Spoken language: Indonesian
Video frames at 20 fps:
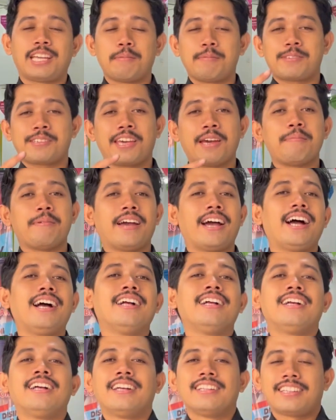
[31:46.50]
skip skip ya
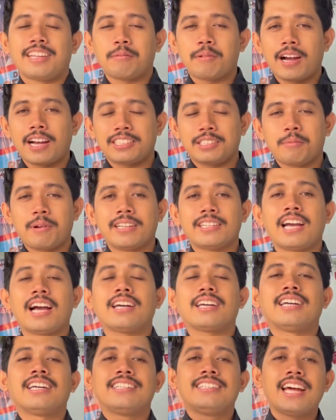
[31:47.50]
terima kasih banyak
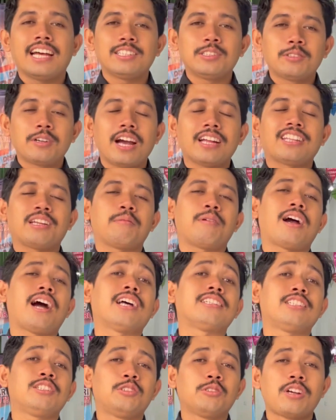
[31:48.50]
dan juga terima
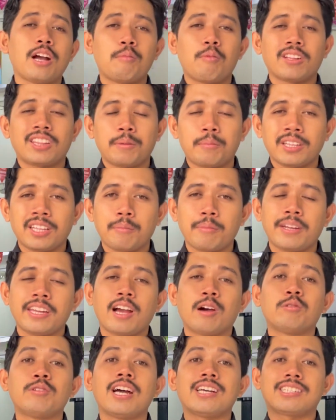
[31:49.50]
kasih juga buat teman-teman
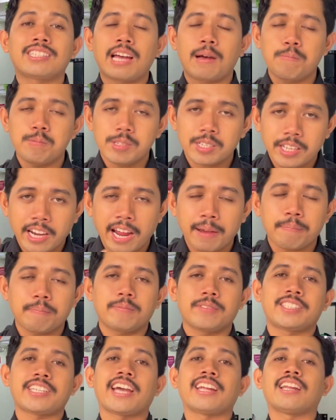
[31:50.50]
yang udah subscribe
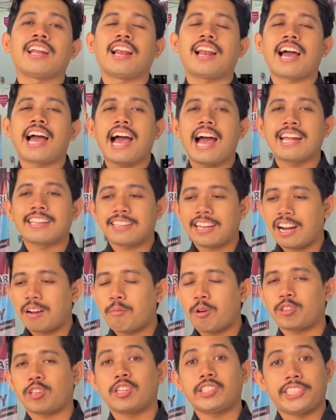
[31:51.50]
channel antara
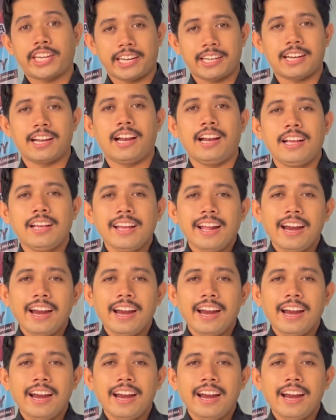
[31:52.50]
motor channel